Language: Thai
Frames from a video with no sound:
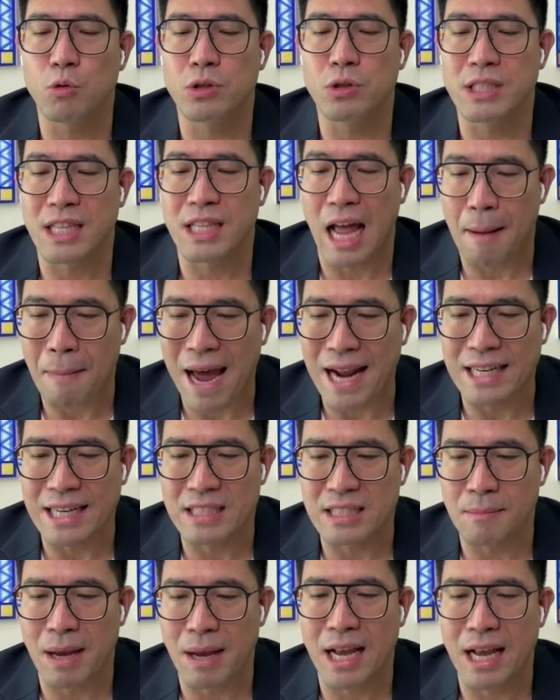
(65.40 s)
นักลงทุนสถาบัน
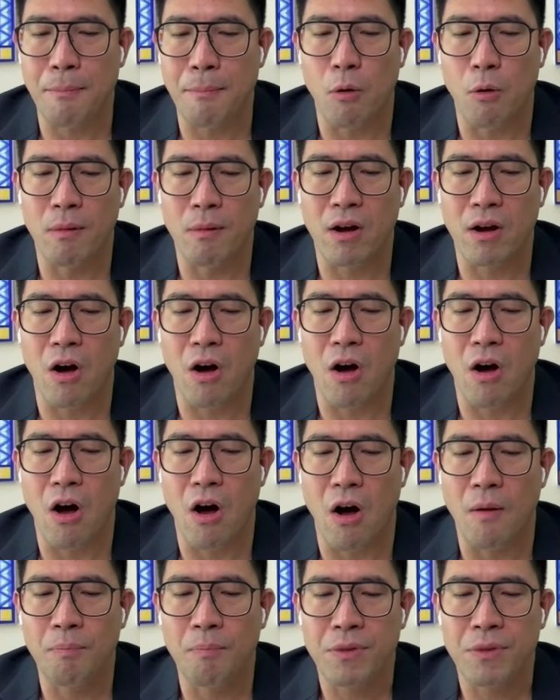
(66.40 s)
ใช่ไหมครับผมแล้วก็
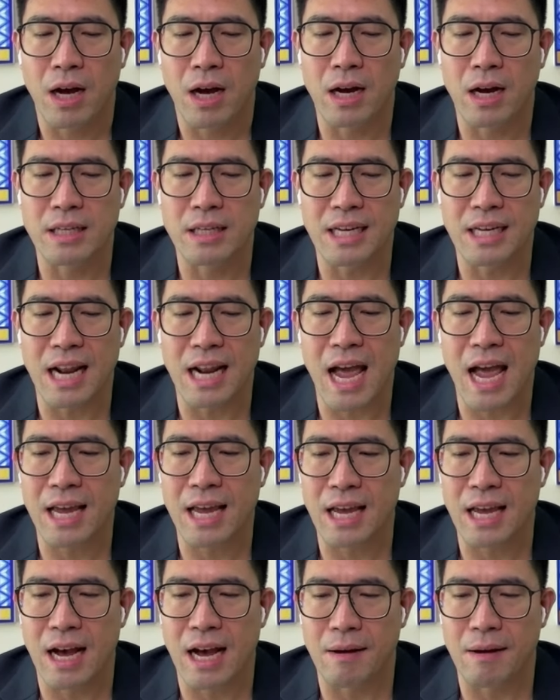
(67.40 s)
จะได้
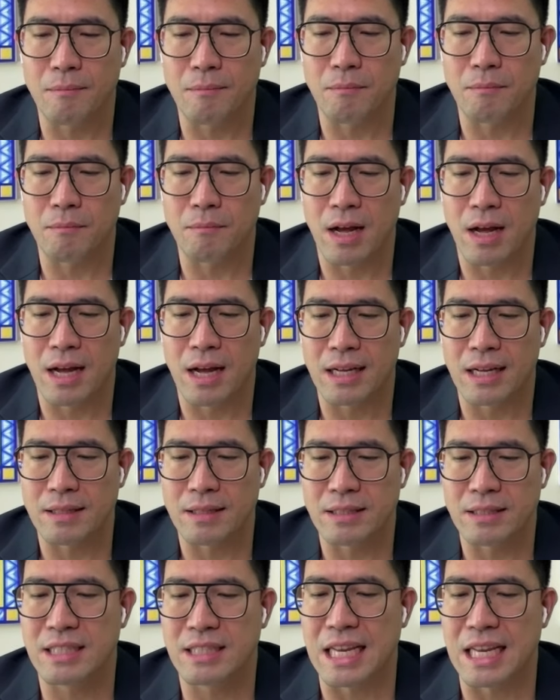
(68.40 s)

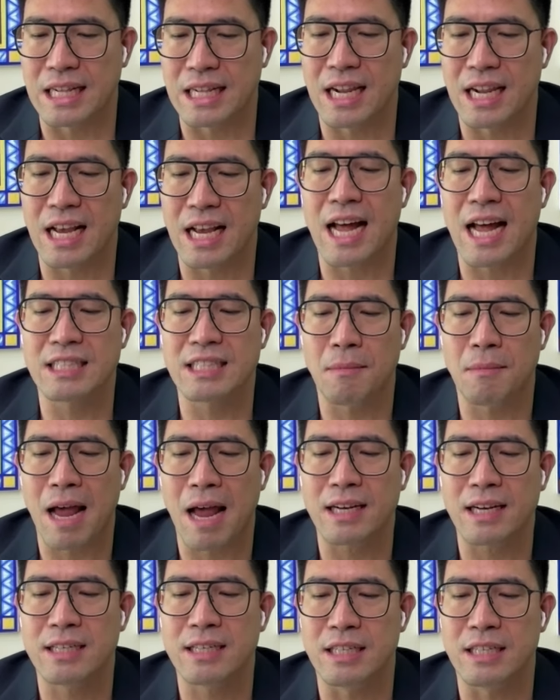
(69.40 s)
สิทธิ์ในการชำ
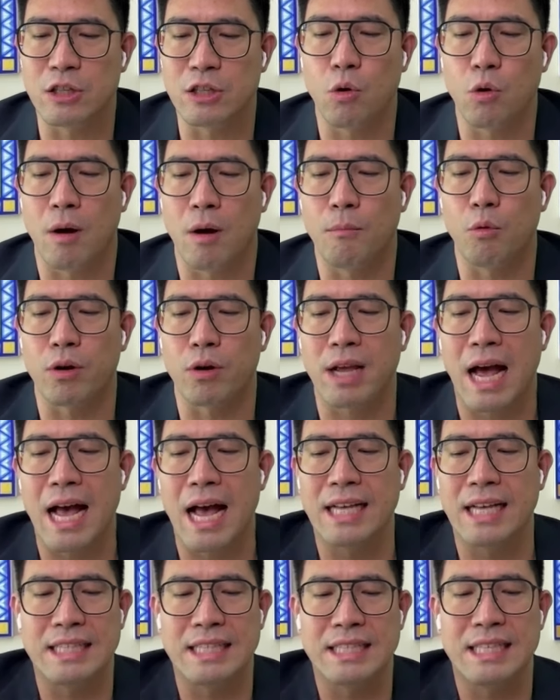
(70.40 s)
ระคืนตัวมูล
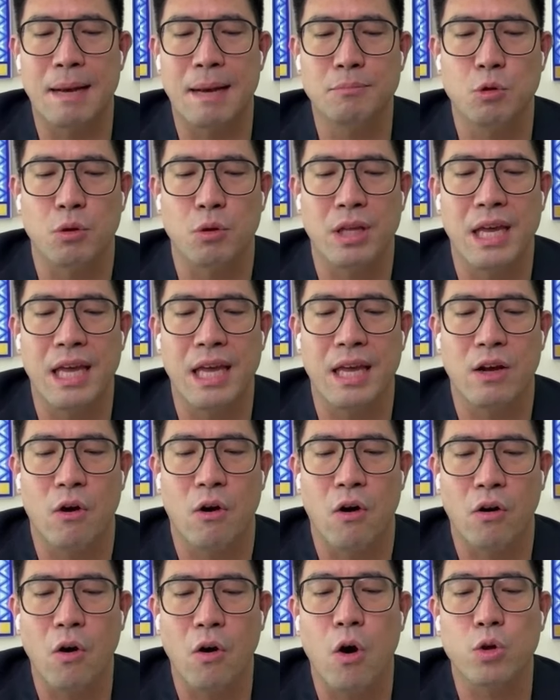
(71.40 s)
ค่าสินทรัพย์สุทธิ
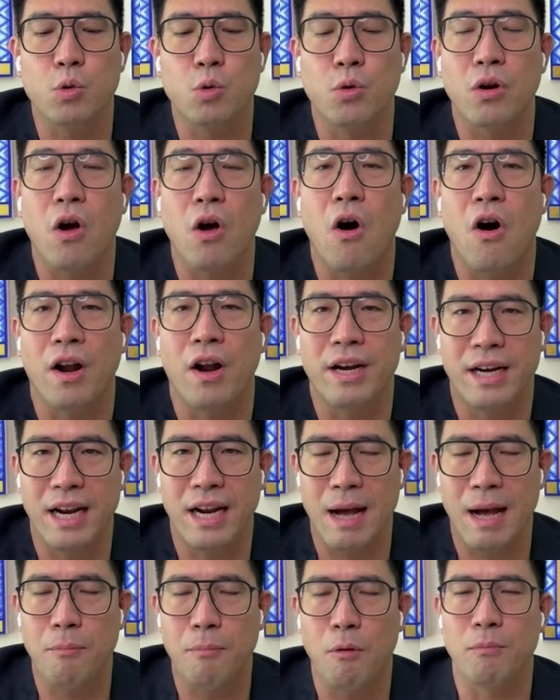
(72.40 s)
ของกองทุนก่อน
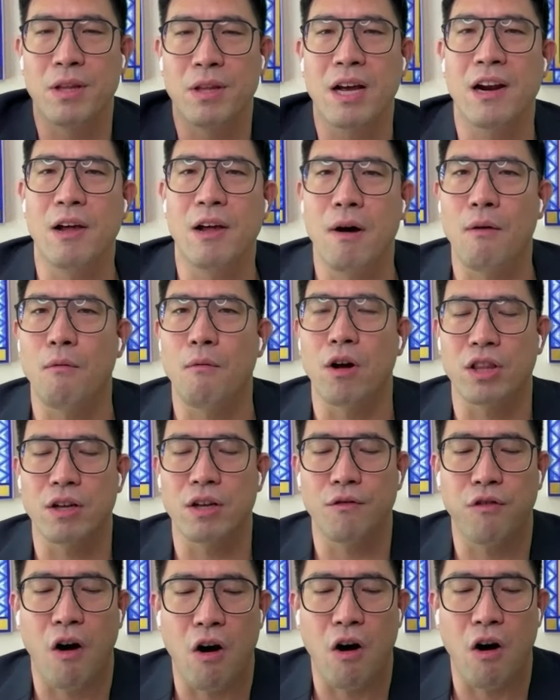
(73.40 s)
นะครับผมที่เขาเรียกว่าวอ
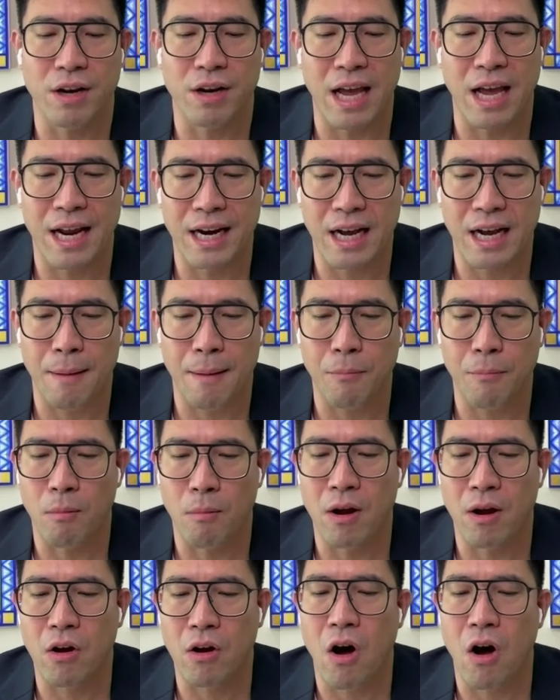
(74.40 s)
เตอร์ฟอลเนี่ยนะครับผ
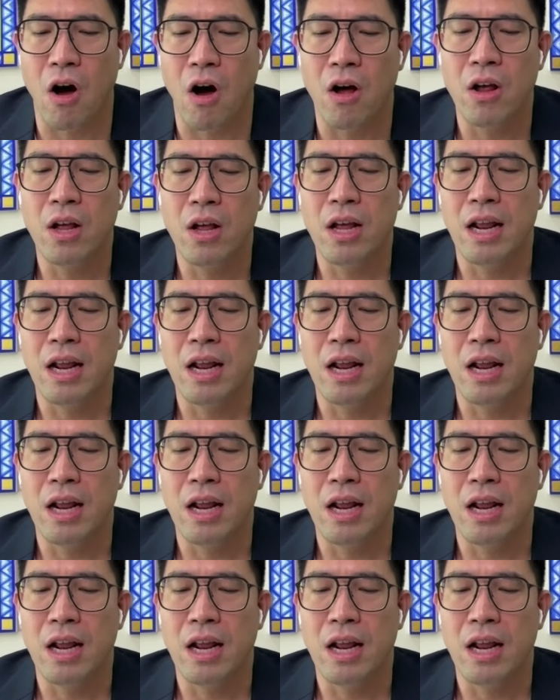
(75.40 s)
มแล้วก็